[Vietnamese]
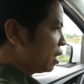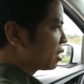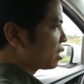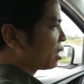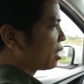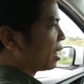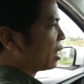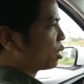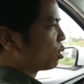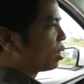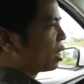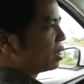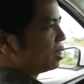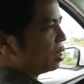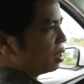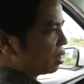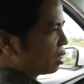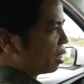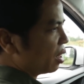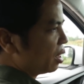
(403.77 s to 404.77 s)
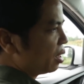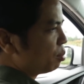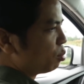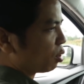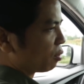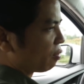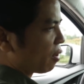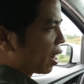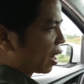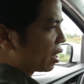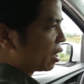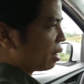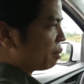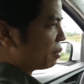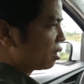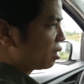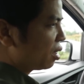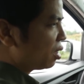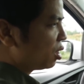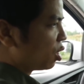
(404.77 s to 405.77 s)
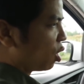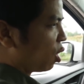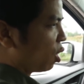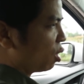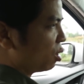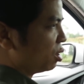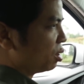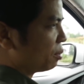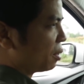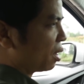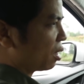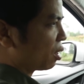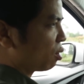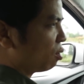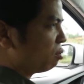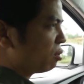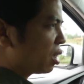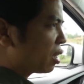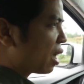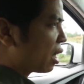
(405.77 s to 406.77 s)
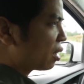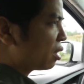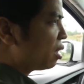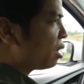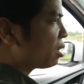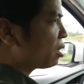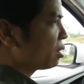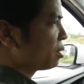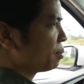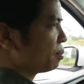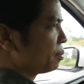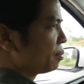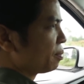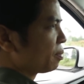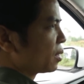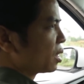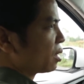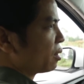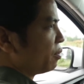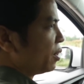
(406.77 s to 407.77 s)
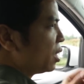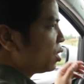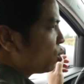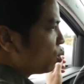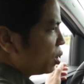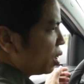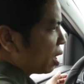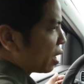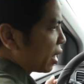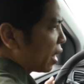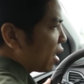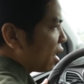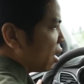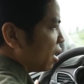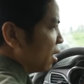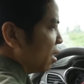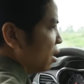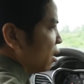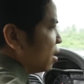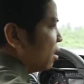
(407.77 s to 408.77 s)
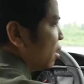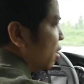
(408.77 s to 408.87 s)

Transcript: chiếc xe này tôi lại nhìn thấy một vài cái điểm rất nhỏ nhưng mà cũng rất đáng tiếc. Ví dụ như là kẽ hở